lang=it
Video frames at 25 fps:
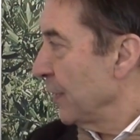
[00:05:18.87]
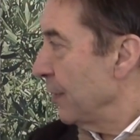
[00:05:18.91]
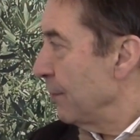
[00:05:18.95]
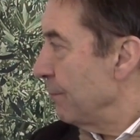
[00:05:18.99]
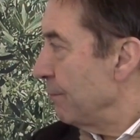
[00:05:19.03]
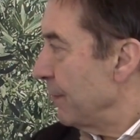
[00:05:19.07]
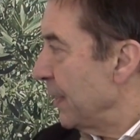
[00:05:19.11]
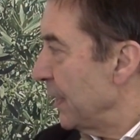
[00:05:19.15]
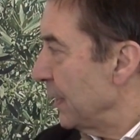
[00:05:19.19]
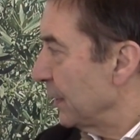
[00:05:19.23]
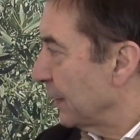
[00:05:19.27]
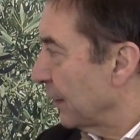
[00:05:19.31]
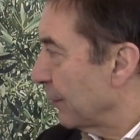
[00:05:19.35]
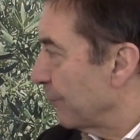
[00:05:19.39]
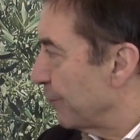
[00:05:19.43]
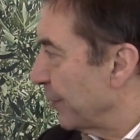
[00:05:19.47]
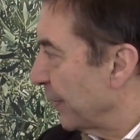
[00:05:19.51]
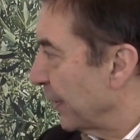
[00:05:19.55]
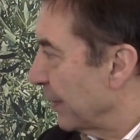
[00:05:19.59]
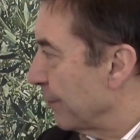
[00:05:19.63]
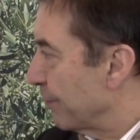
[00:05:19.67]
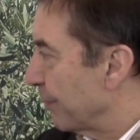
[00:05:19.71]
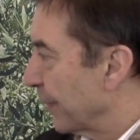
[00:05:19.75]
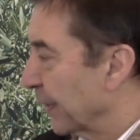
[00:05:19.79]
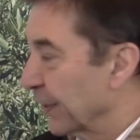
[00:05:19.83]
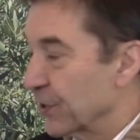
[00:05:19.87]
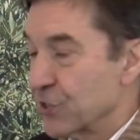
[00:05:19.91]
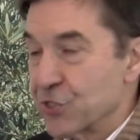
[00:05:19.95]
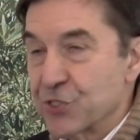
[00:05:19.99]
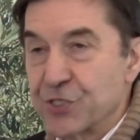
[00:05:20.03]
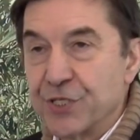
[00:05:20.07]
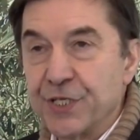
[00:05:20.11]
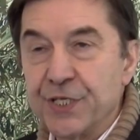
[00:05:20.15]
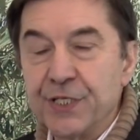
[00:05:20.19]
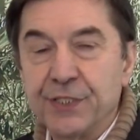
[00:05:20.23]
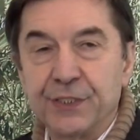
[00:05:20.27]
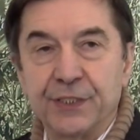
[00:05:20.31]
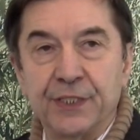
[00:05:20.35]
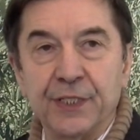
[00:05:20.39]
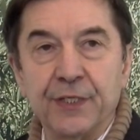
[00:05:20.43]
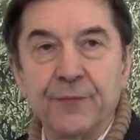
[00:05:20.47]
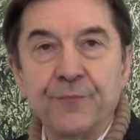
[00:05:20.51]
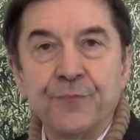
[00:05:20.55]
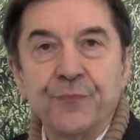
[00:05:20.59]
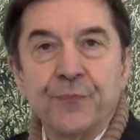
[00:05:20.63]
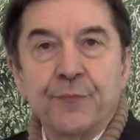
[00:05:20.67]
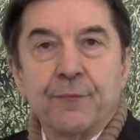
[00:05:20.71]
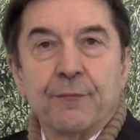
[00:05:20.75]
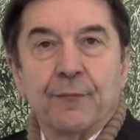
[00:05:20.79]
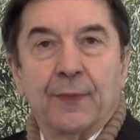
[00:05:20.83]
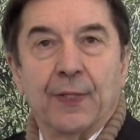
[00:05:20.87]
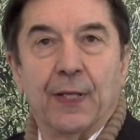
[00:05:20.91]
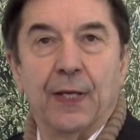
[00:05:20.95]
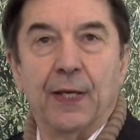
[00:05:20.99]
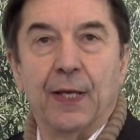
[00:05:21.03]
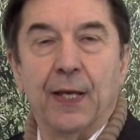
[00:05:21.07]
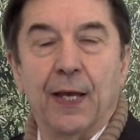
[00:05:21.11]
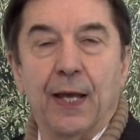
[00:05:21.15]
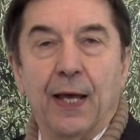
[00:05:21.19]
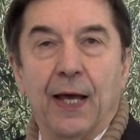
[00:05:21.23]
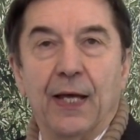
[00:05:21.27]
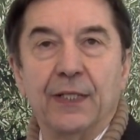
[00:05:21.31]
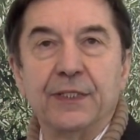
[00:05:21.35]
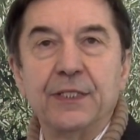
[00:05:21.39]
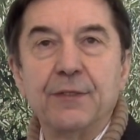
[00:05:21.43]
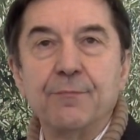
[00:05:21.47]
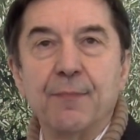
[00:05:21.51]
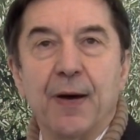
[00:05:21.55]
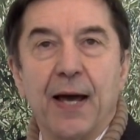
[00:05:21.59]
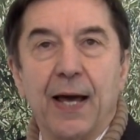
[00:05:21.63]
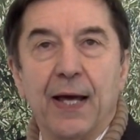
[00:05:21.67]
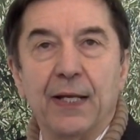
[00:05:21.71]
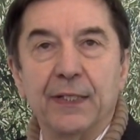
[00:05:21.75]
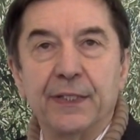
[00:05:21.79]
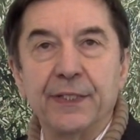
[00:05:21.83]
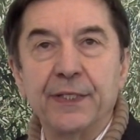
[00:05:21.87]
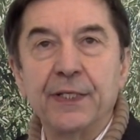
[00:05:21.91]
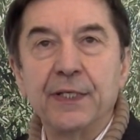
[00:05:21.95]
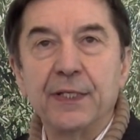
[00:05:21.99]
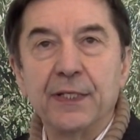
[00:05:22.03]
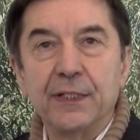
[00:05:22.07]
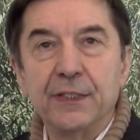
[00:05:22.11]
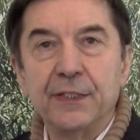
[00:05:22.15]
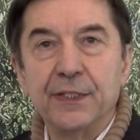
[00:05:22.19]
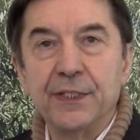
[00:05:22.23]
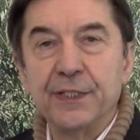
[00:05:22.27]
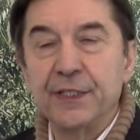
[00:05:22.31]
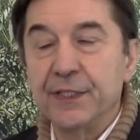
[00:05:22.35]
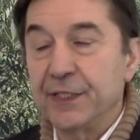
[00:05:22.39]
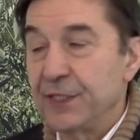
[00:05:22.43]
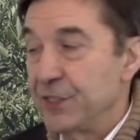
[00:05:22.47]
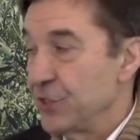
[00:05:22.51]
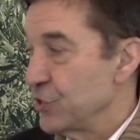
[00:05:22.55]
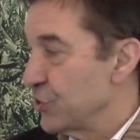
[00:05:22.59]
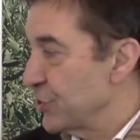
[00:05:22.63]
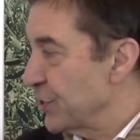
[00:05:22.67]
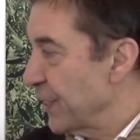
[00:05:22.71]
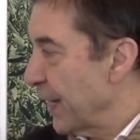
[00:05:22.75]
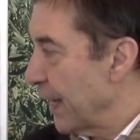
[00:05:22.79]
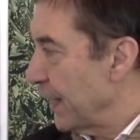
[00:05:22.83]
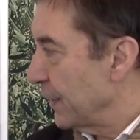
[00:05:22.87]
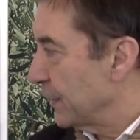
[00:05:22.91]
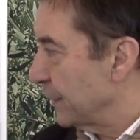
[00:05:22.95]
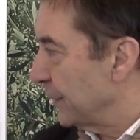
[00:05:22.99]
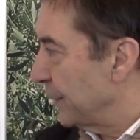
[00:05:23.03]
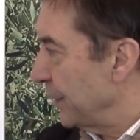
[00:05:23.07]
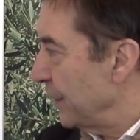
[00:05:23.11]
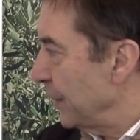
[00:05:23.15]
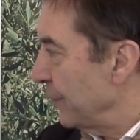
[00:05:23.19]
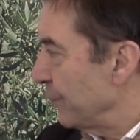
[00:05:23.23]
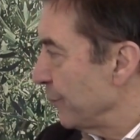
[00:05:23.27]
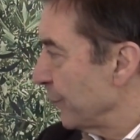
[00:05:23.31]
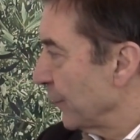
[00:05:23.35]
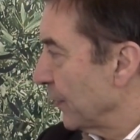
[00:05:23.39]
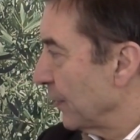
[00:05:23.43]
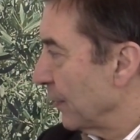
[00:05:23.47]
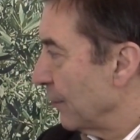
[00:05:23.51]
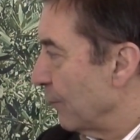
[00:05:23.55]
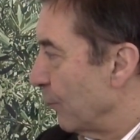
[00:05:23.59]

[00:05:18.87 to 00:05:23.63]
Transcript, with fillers: mentre per i parassiti eh, animali, gli insetti,